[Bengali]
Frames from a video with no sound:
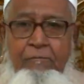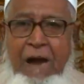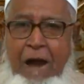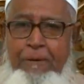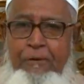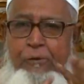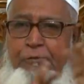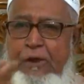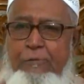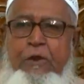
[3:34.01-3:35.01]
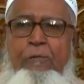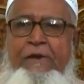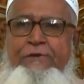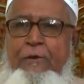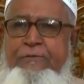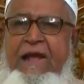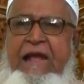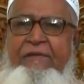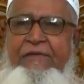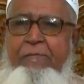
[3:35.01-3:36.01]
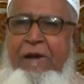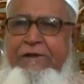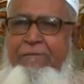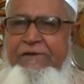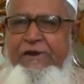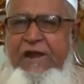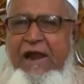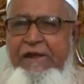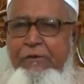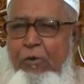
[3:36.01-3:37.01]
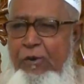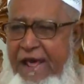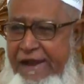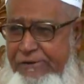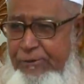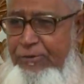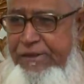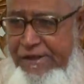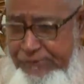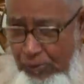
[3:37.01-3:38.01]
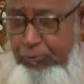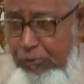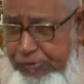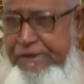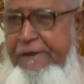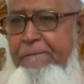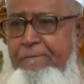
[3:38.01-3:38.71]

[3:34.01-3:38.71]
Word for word: মাহফিল খুব জমজমাট সবজা কাঁদে মাঝে মাঝে শাড়ি ওড়না রাসুল দিয়ে চোখ মুছে